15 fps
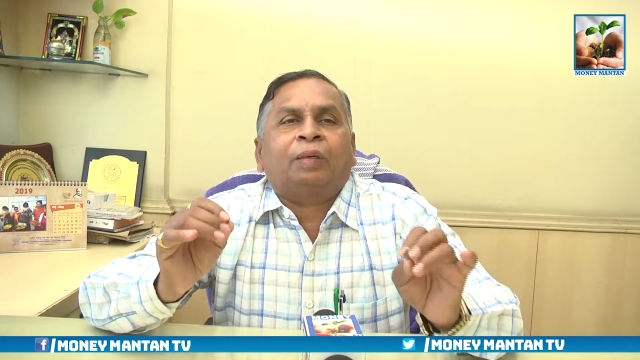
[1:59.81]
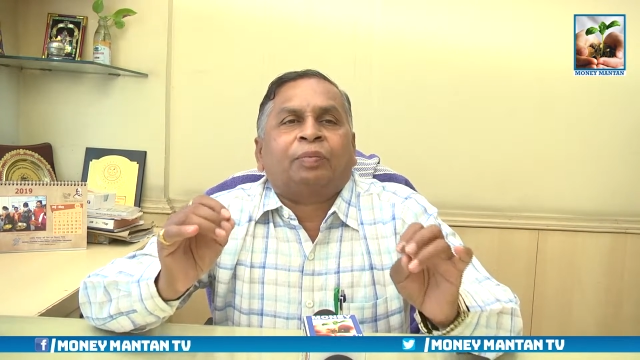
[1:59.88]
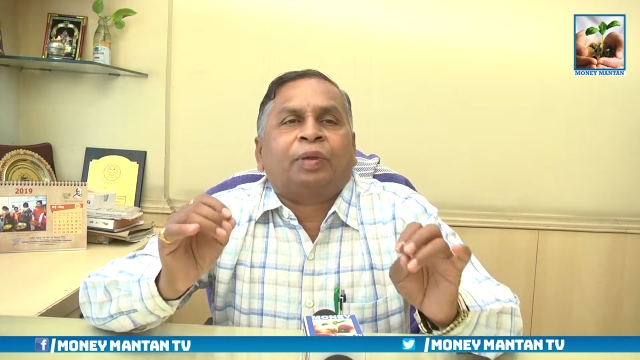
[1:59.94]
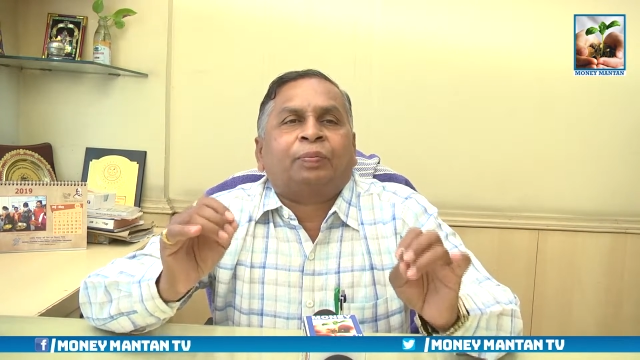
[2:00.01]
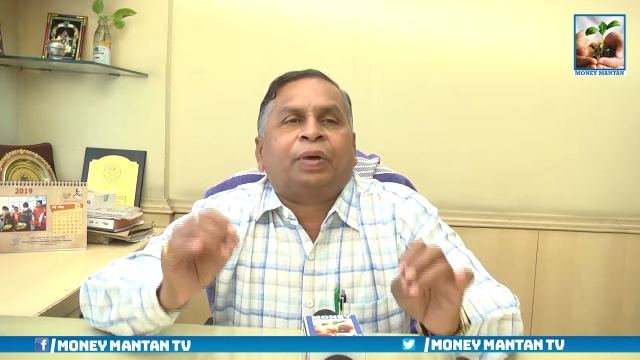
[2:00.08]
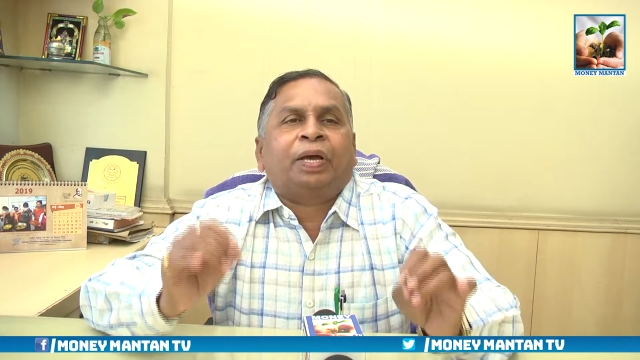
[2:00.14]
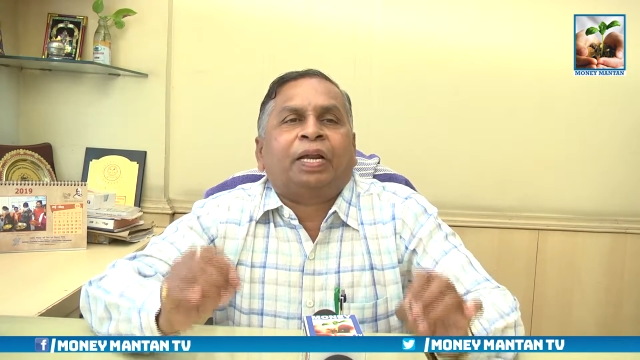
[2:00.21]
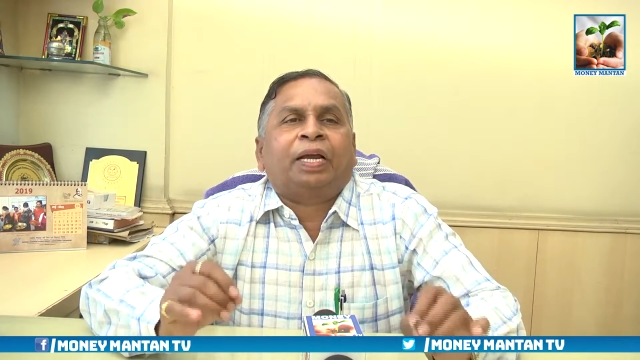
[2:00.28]

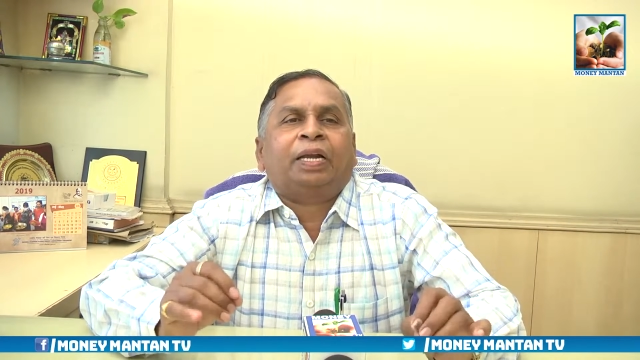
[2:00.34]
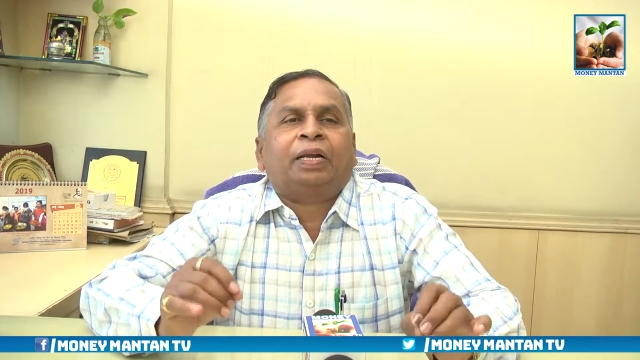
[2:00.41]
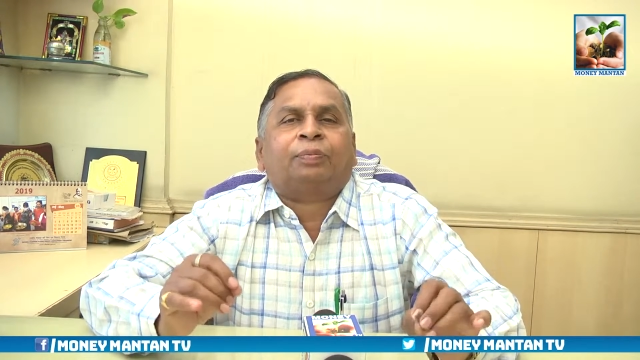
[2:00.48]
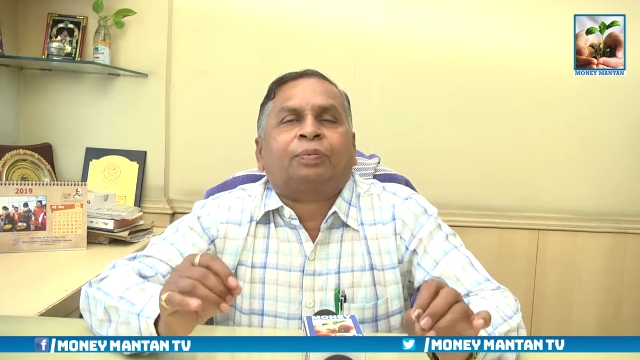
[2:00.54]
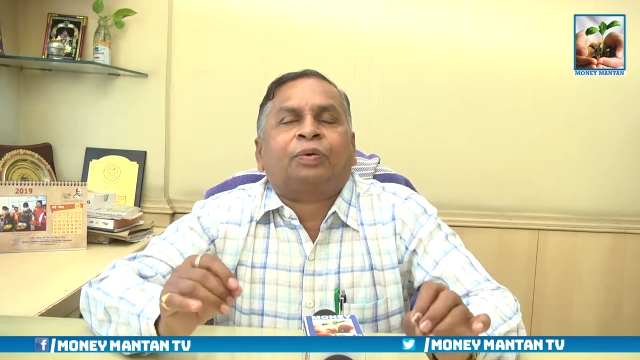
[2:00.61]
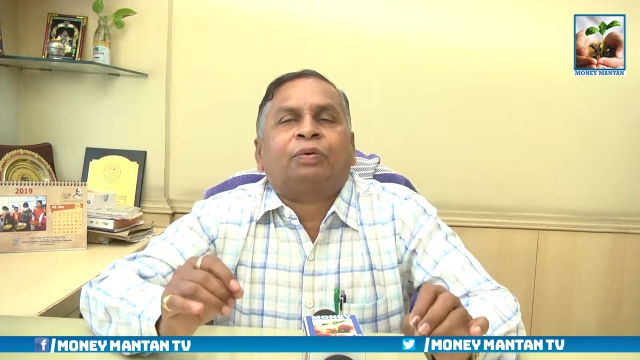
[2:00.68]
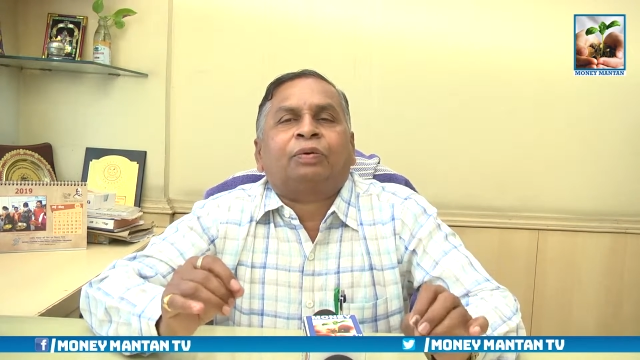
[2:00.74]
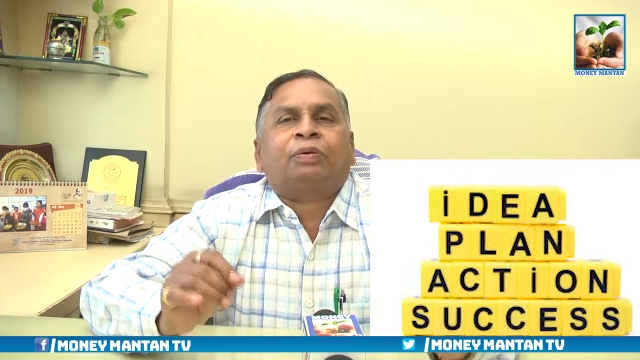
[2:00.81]
ప్రిపేర్
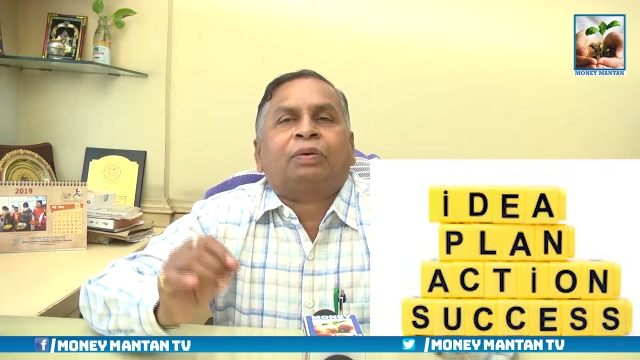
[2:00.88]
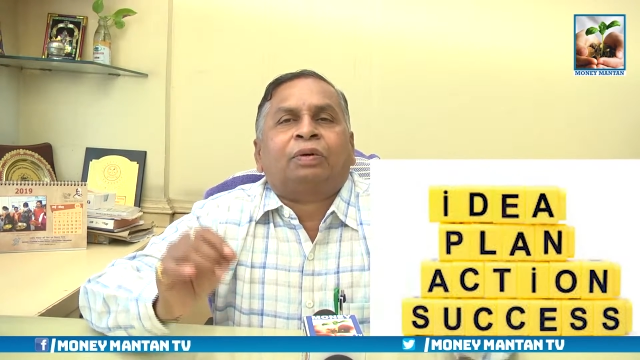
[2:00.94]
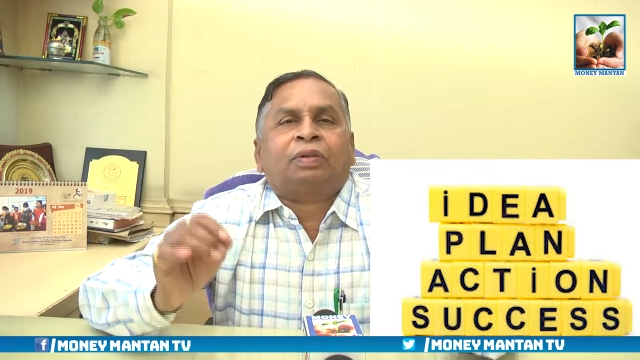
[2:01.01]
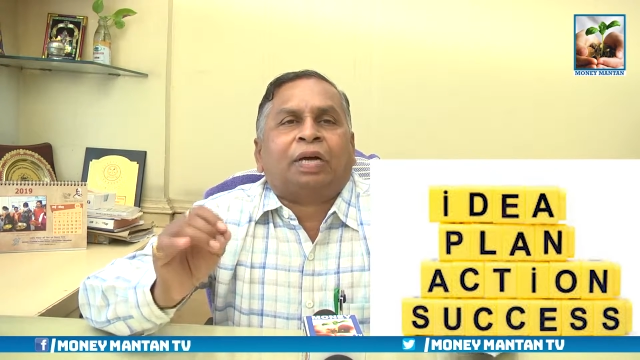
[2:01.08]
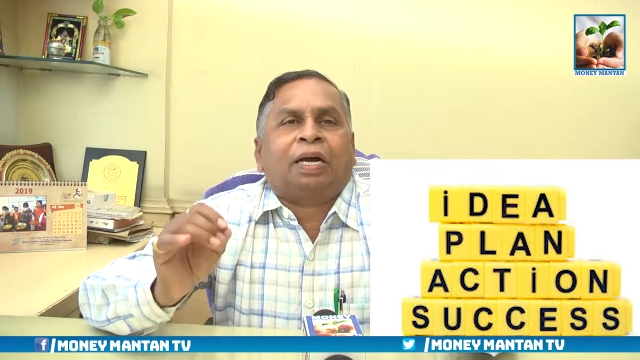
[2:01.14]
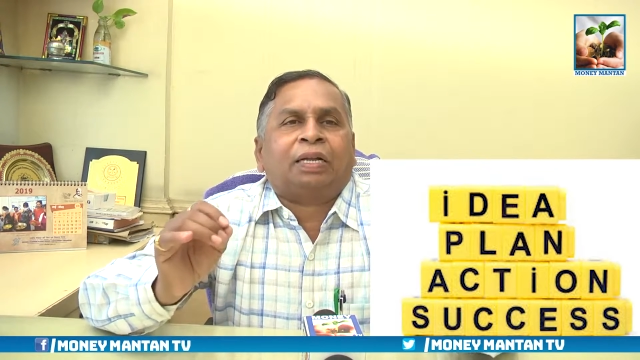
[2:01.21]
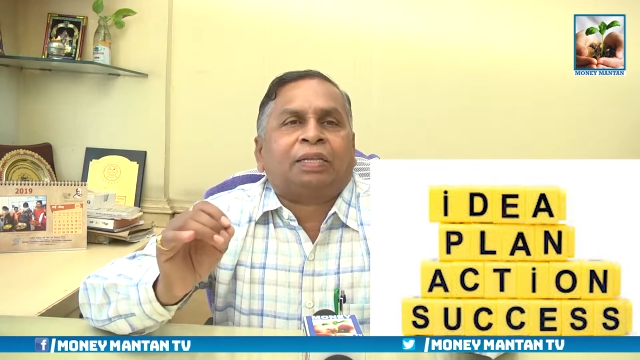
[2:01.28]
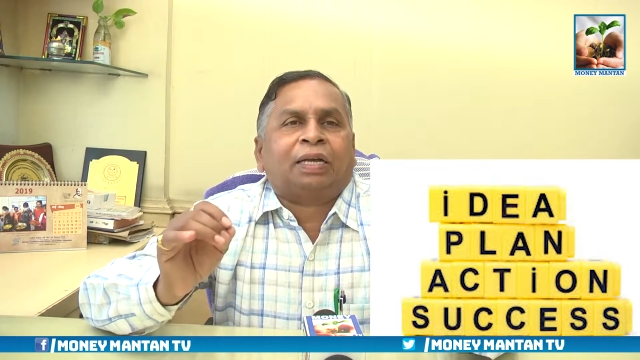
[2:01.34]
అయినప్పుడు దాని